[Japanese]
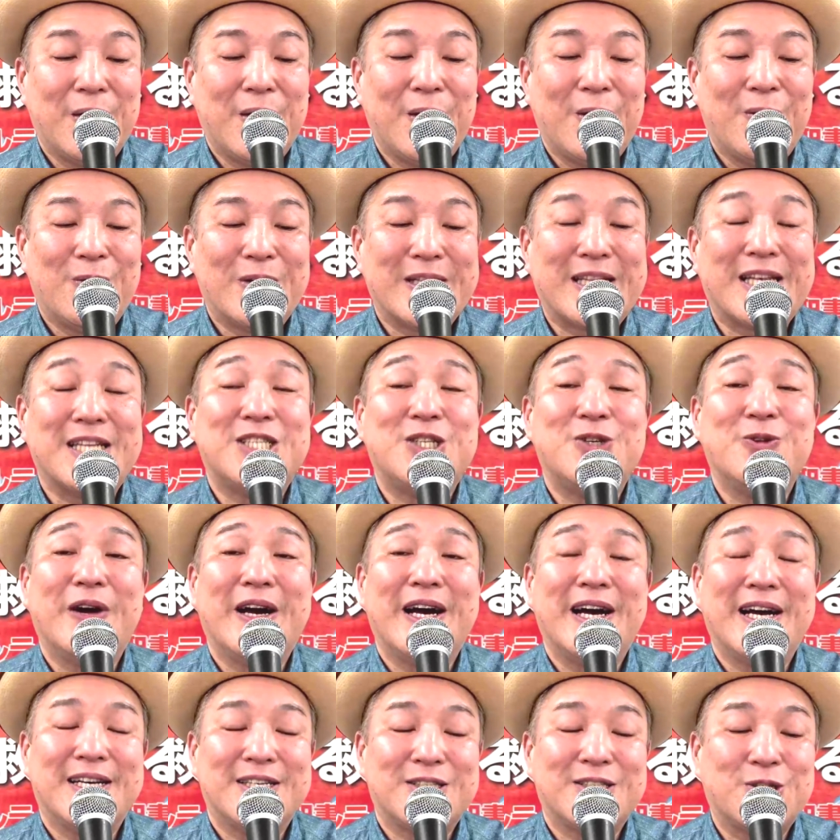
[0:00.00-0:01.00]
私
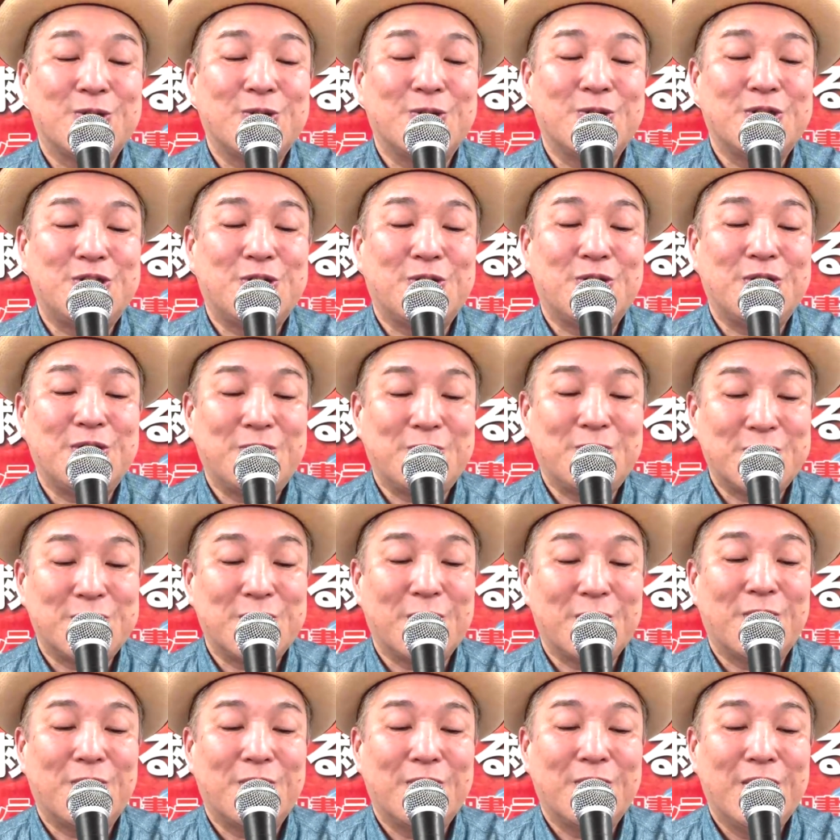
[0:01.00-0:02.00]
はその人にこ
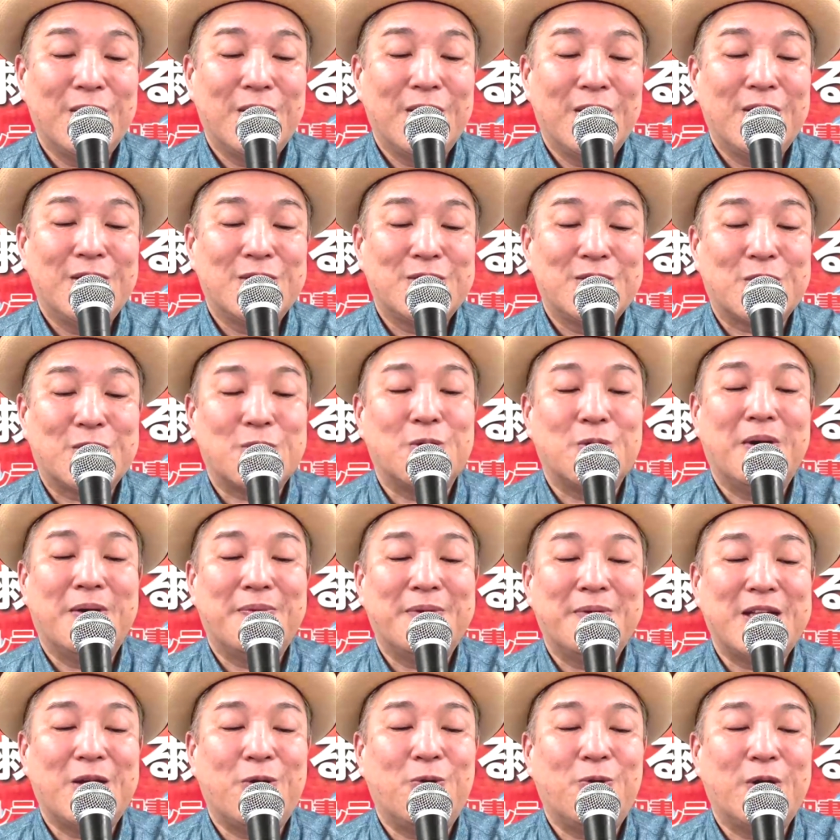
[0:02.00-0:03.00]
そそのま
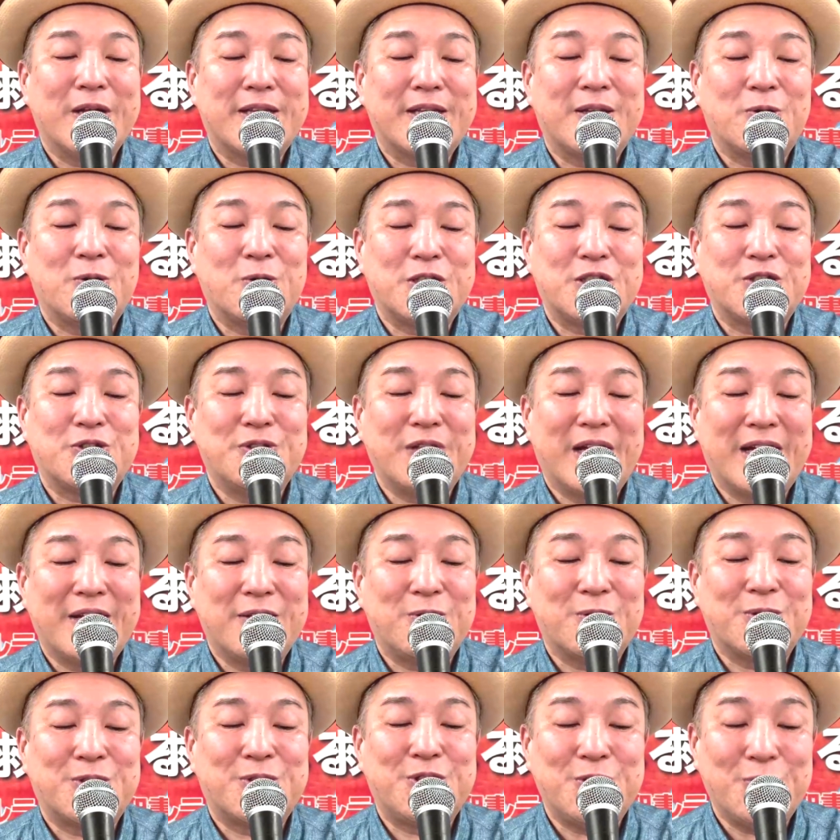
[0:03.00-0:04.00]
まで終わってほしくない
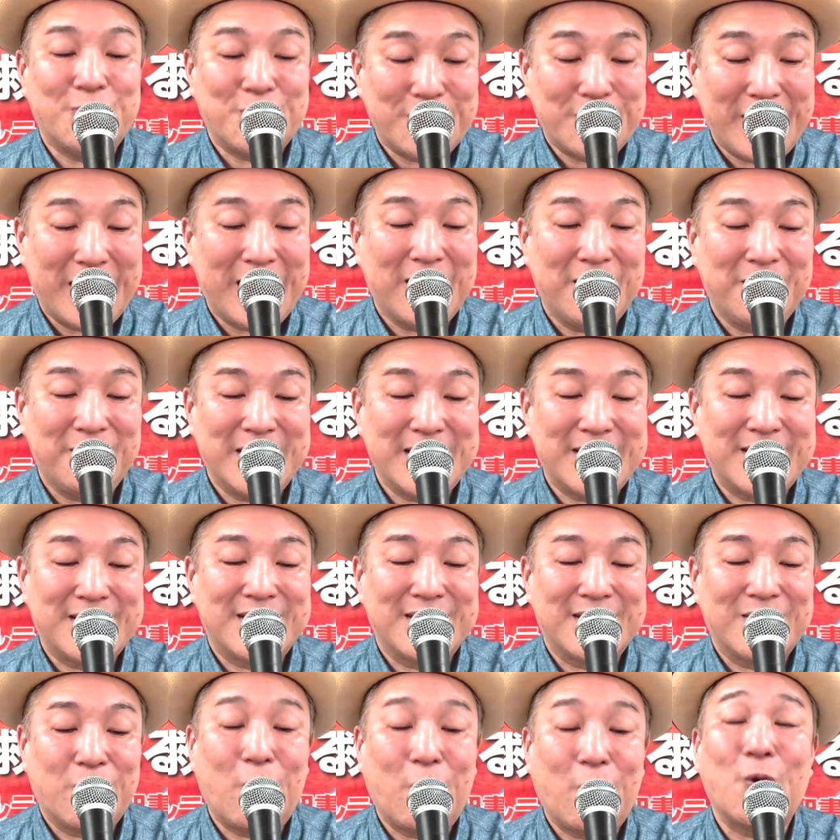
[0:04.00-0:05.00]
と強く願いま
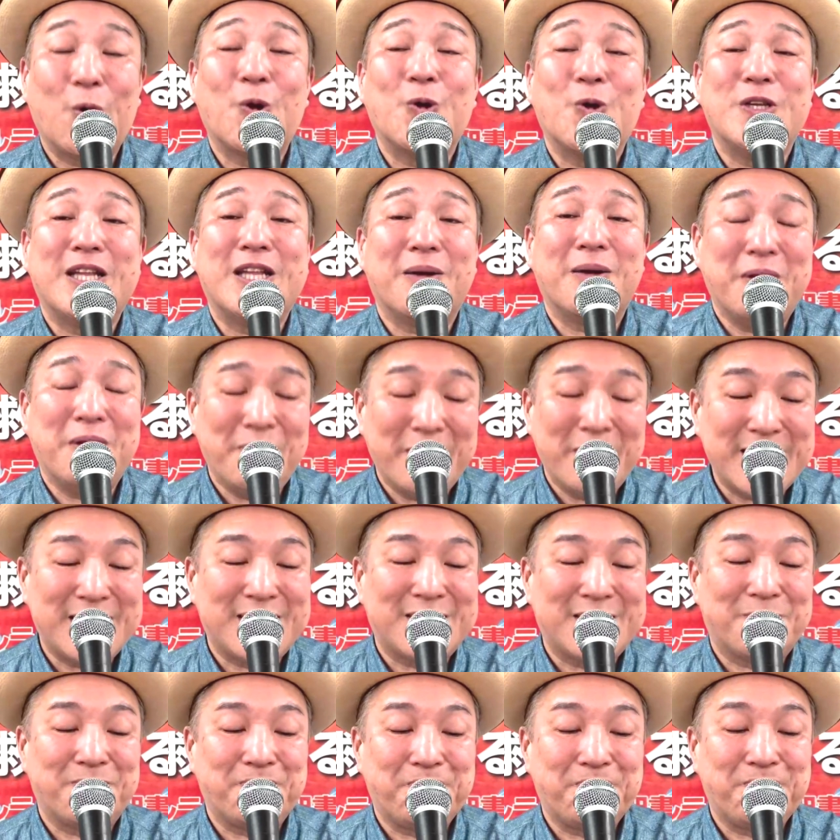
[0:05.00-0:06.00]
す。心痛めま
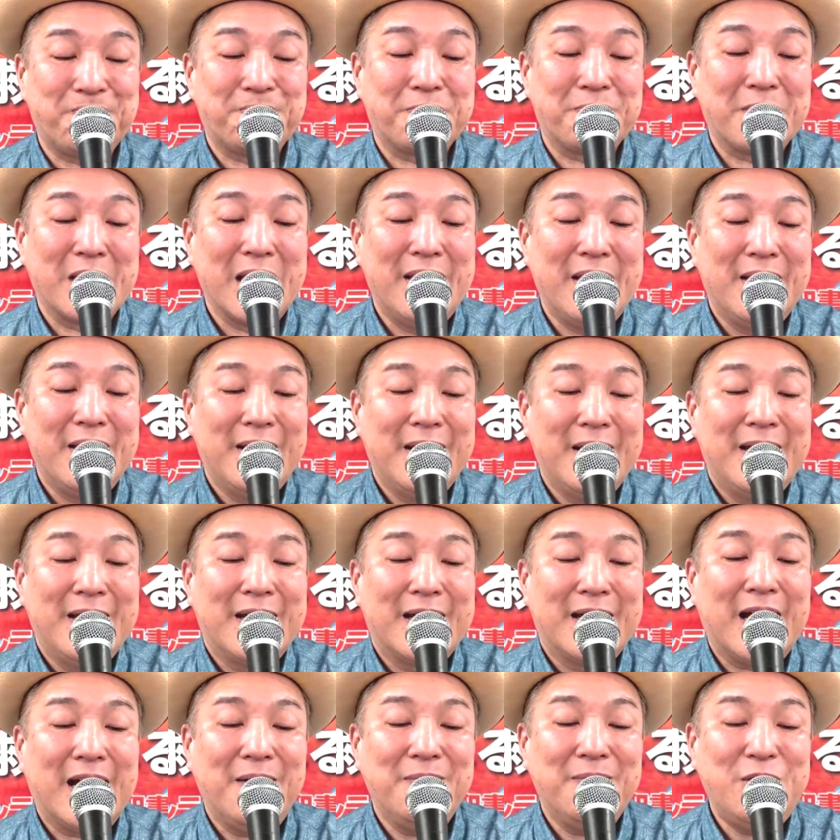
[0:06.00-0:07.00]
す。
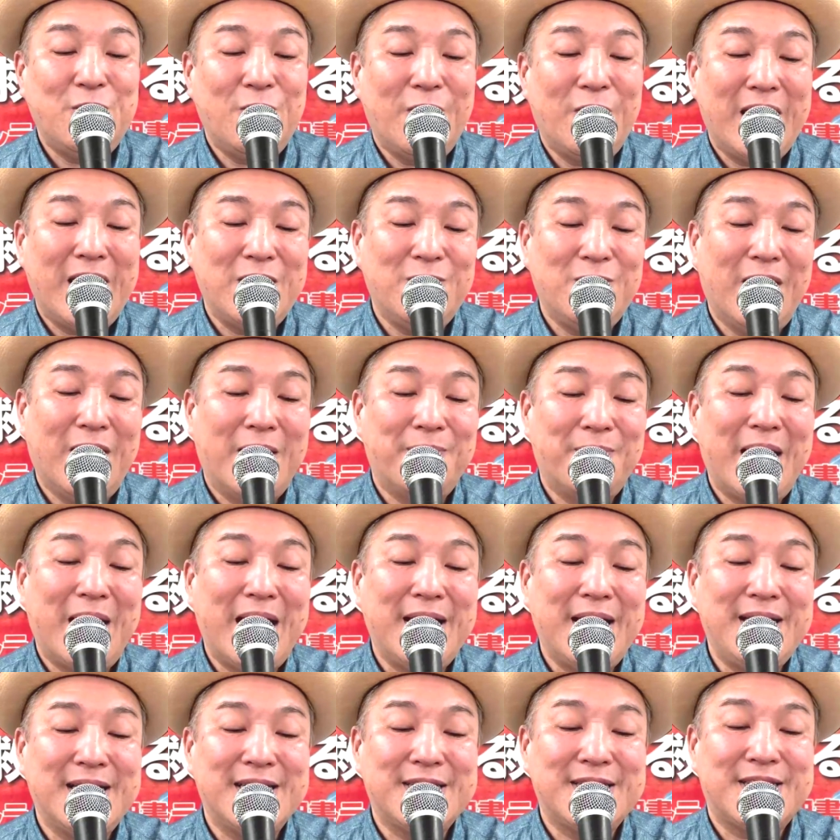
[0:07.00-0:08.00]
神の愛は
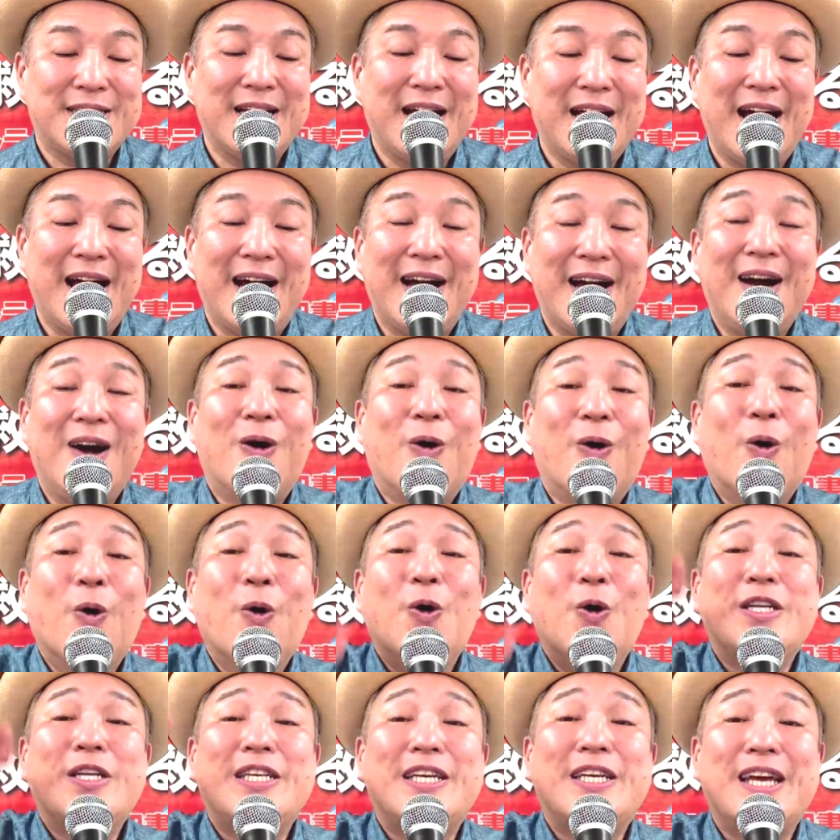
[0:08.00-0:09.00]
マイナスが
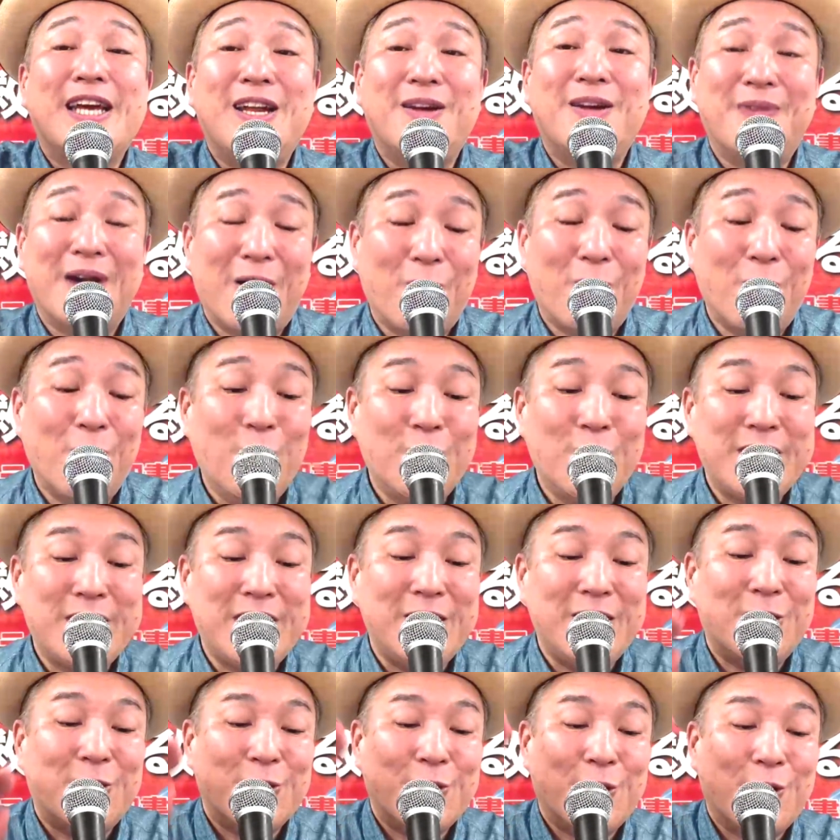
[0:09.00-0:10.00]
大きければ大
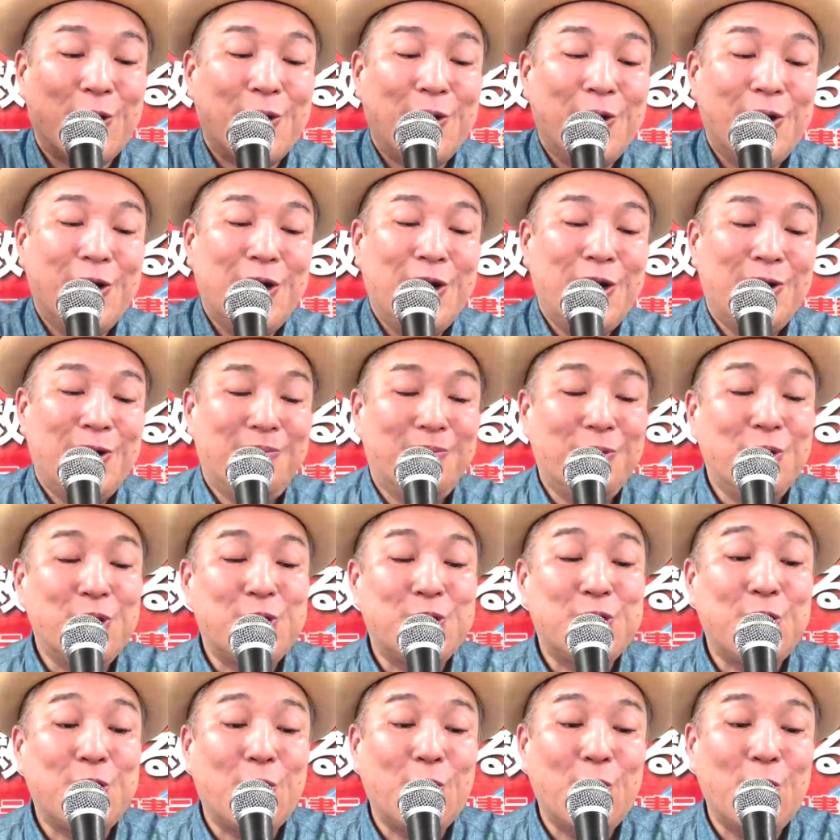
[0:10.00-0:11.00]
きいほど、もっ
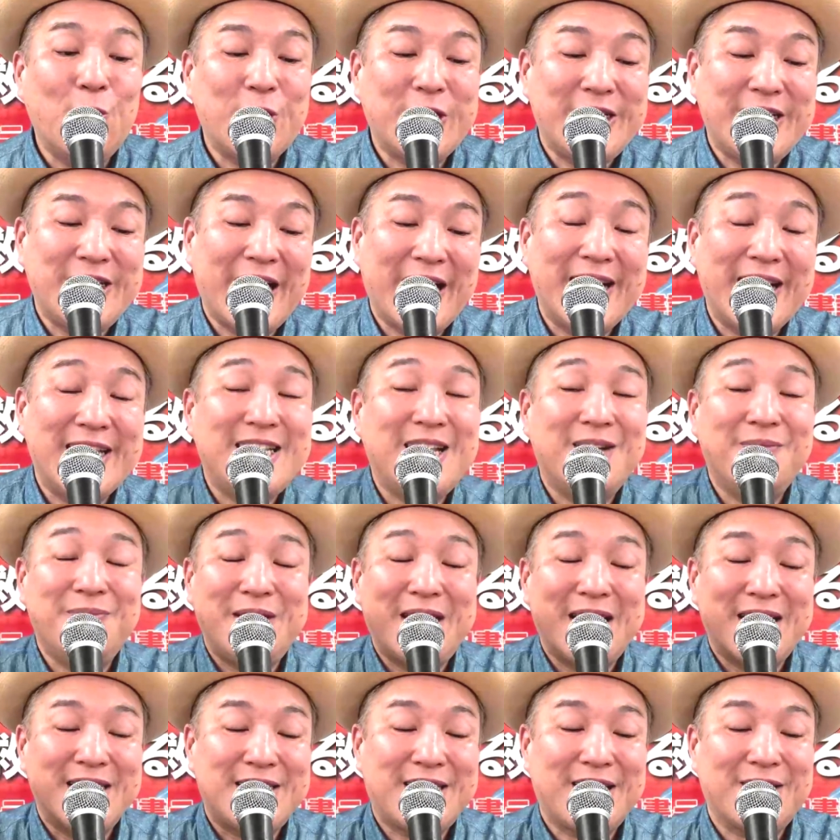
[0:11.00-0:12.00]
と大きな愛で満
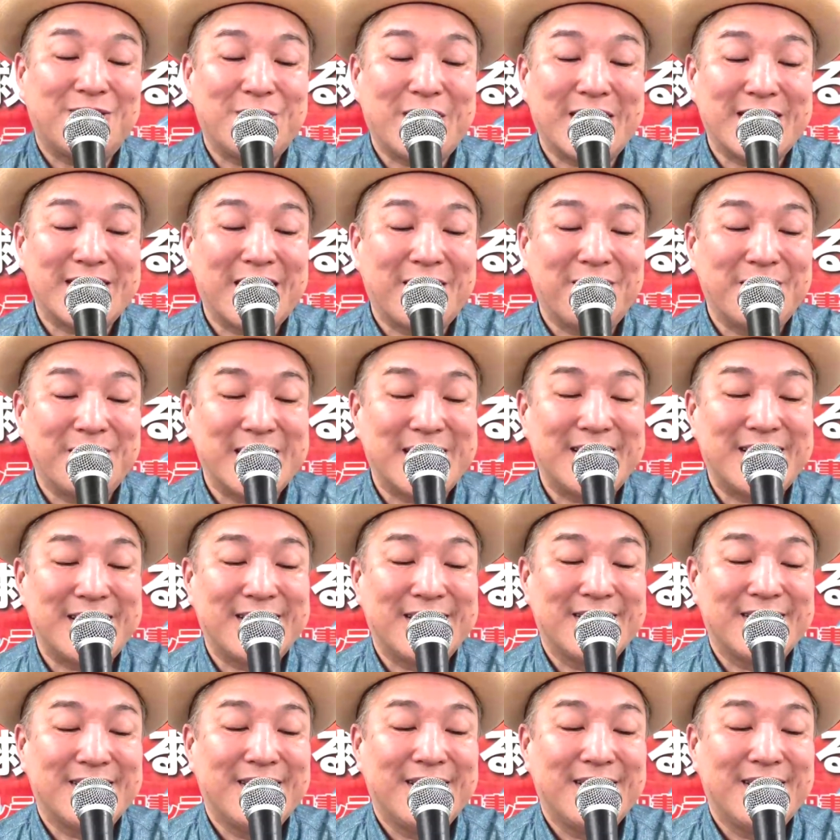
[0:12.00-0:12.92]
たしてくださいます。